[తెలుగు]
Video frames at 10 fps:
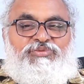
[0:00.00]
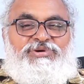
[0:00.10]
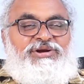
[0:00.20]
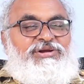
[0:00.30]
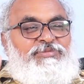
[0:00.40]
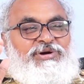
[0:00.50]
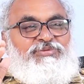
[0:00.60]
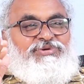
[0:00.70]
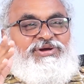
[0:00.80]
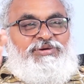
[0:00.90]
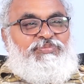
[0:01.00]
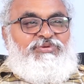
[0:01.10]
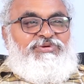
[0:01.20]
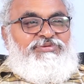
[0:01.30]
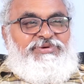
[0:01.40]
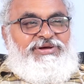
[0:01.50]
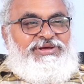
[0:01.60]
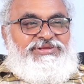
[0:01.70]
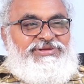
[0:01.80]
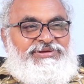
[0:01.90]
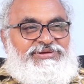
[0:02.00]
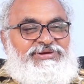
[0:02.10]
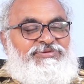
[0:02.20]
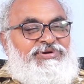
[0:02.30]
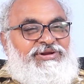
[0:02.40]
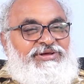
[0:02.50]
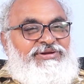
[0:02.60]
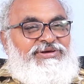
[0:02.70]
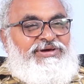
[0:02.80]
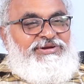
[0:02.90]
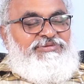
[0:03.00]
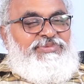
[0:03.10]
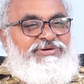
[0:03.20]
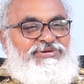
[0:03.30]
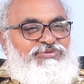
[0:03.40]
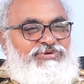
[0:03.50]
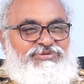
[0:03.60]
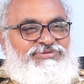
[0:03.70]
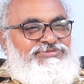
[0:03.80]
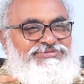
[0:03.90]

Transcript: ఉండటమా ఉండకపోవడమా అనేది ఈవిడ నిర్ణయాలను బట్టి ఉండదు